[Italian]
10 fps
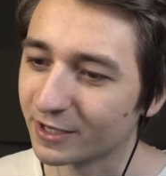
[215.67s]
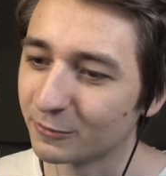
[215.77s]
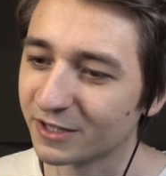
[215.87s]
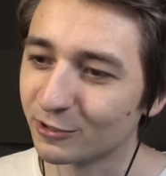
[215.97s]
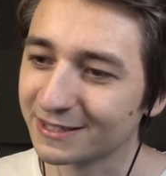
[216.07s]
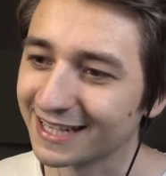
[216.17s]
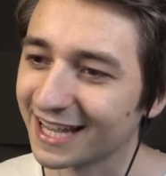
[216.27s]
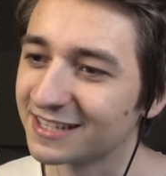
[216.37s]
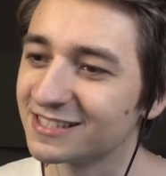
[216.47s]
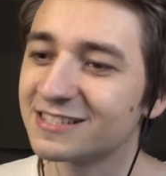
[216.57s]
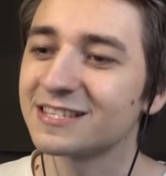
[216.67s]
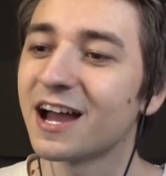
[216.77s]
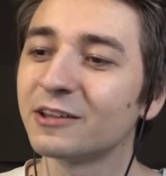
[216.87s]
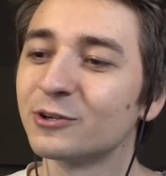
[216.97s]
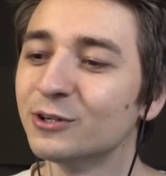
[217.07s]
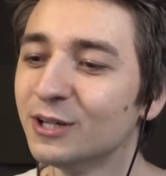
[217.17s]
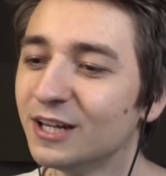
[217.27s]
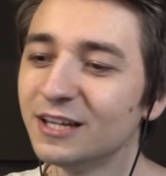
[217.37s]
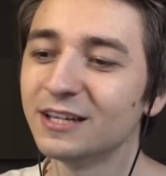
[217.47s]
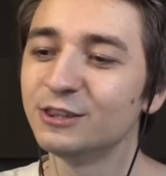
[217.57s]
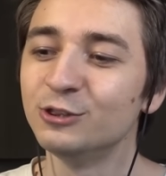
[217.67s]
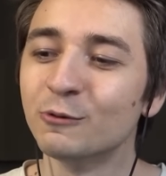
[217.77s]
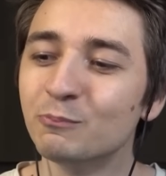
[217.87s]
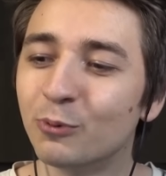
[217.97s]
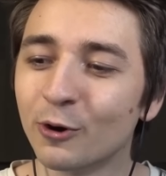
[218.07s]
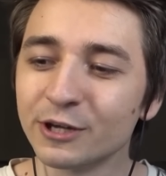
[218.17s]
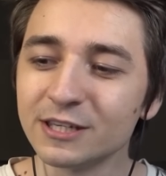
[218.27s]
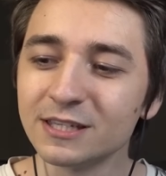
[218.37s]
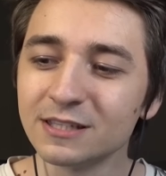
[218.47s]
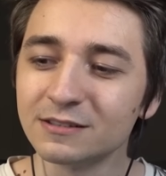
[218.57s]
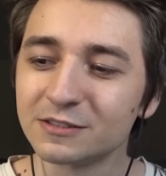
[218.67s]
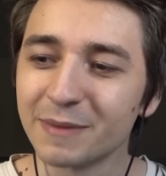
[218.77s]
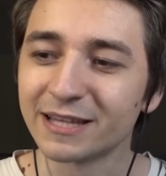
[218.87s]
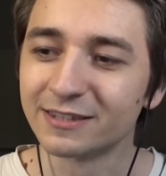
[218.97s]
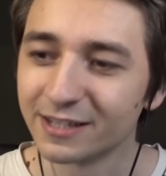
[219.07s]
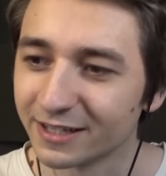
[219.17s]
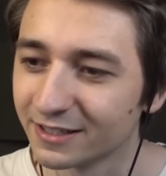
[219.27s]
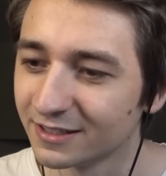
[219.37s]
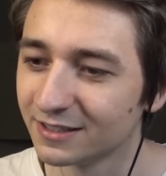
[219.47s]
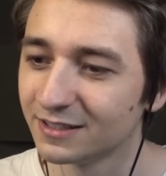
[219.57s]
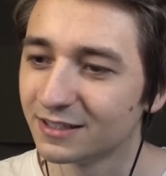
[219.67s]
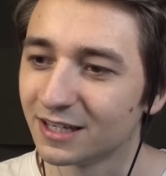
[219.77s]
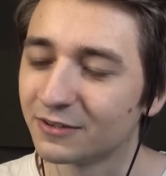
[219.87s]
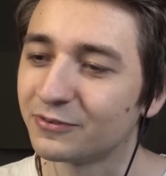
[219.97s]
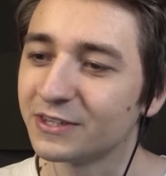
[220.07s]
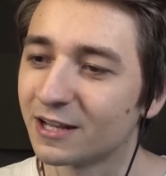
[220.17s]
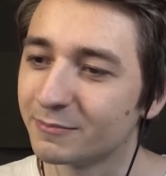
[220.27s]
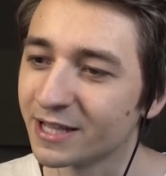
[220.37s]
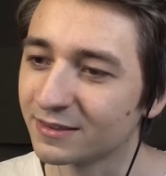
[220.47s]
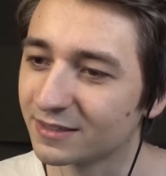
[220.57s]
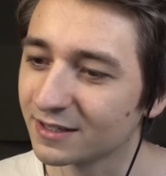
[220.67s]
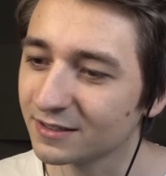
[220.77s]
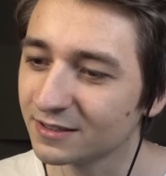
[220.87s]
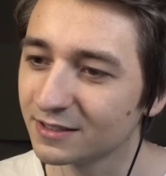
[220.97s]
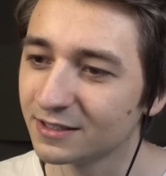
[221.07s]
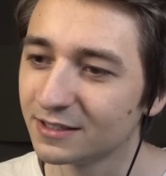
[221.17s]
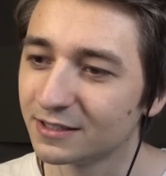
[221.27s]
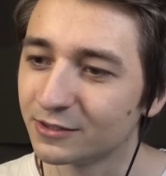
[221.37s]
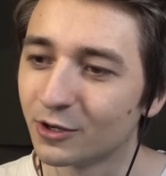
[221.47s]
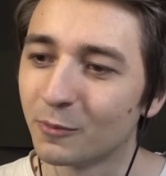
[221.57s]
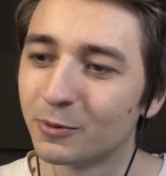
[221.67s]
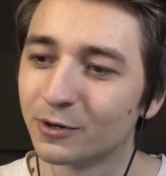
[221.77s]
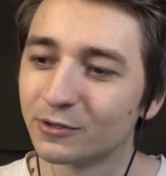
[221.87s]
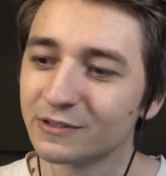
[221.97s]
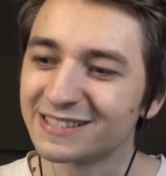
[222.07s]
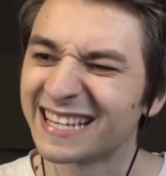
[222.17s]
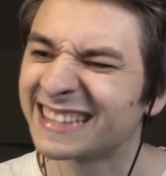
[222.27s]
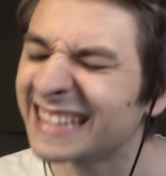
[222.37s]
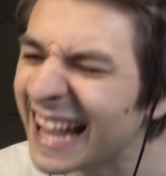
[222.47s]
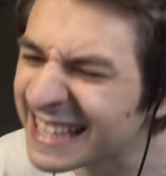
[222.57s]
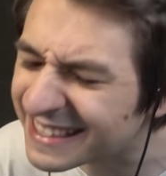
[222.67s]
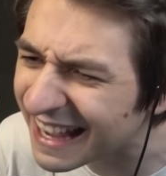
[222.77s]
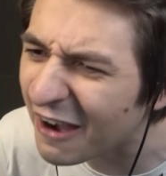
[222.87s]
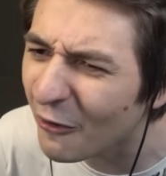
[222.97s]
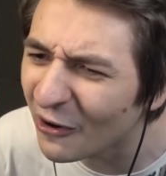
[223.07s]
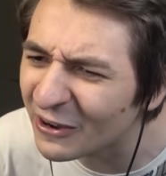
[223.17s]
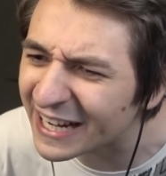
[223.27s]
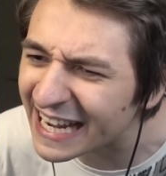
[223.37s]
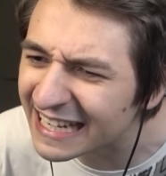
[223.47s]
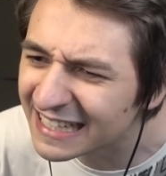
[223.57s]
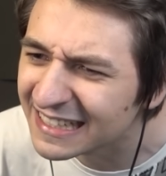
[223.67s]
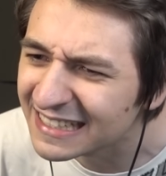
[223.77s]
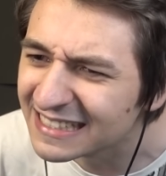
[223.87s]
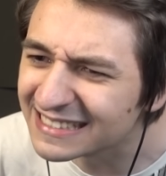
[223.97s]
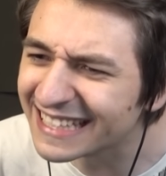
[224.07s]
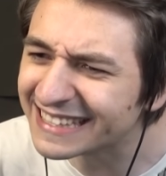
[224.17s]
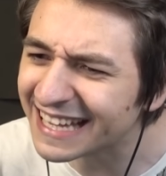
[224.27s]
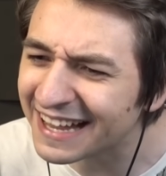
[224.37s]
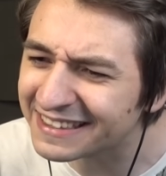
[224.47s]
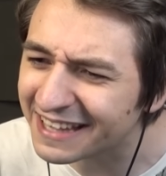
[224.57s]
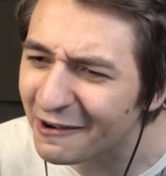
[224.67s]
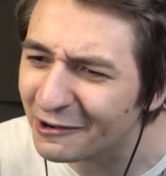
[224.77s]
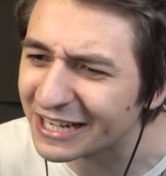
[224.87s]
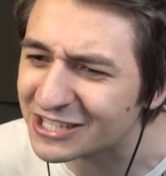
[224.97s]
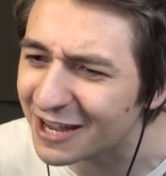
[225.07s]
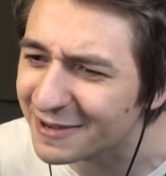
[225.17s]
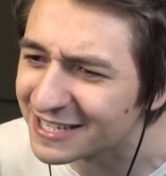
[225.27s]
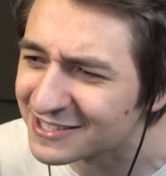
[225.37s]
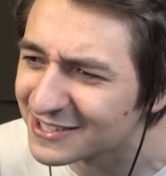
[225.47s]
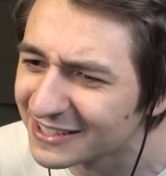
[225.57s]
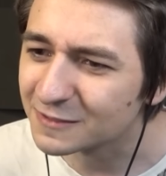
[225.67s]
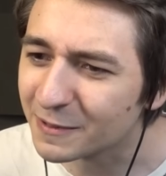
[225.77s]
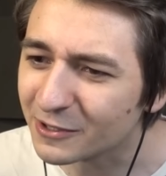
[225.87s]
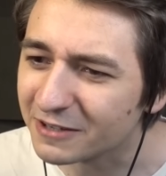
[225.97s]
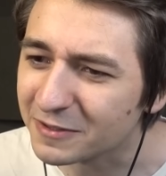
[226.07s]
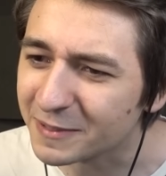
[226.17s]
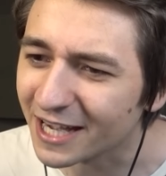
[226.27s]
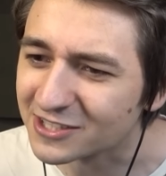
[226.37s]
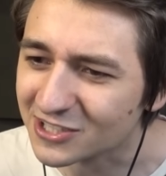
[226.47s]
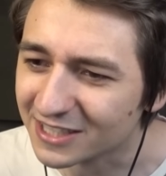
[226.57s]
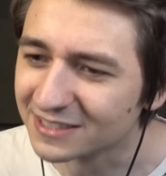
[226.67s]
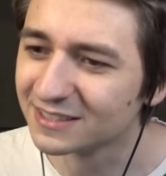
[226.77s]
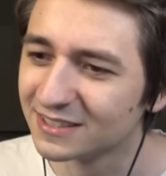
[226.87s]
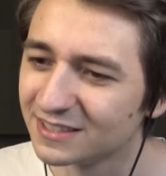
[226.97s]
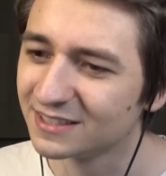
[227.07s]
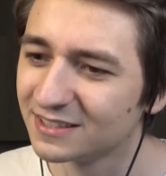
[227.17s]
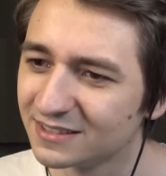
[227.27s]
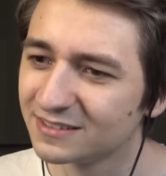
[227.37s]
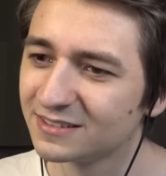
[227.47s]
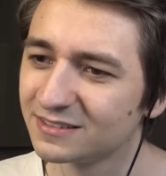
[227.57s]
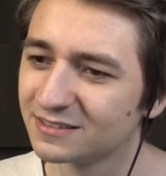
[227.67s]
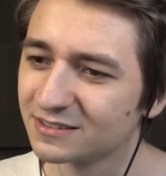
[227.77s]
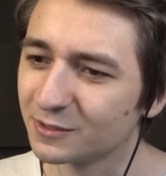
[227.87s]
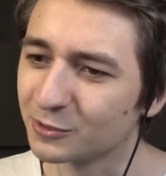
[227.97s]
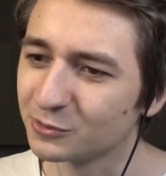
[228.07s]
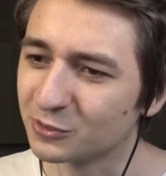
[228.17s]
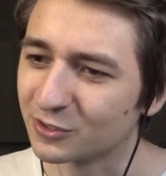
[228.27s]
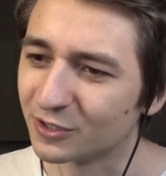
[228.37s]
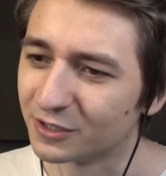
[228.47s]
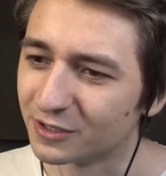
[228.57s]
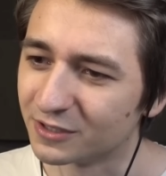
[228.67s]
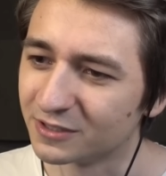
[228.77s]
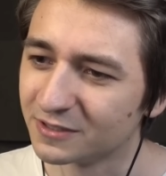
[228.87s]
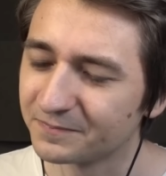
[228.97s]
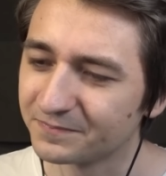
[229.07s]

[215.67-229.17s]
che una volta che hai iniziato non puoi smettere. E finalmente, dopo 70 ore... 70 ore ci hai messo? Spero che vi piaccia. Dopotutto...